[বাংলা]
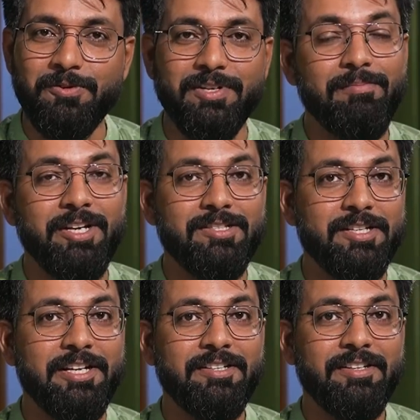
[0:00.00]
ড্রিম
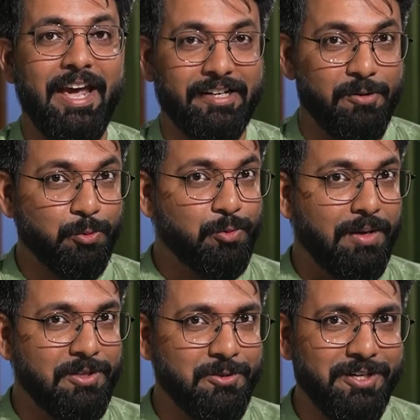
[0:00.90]
ডেস্টিনির একটা নতুন
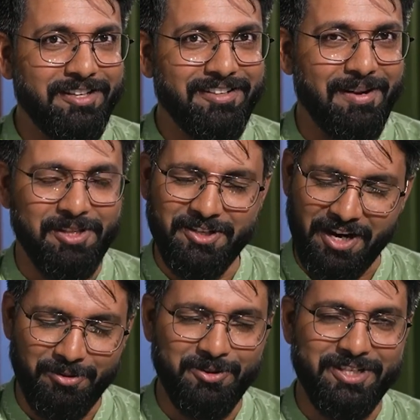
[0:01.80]
এপিসোডে আপনাদের স্বাগত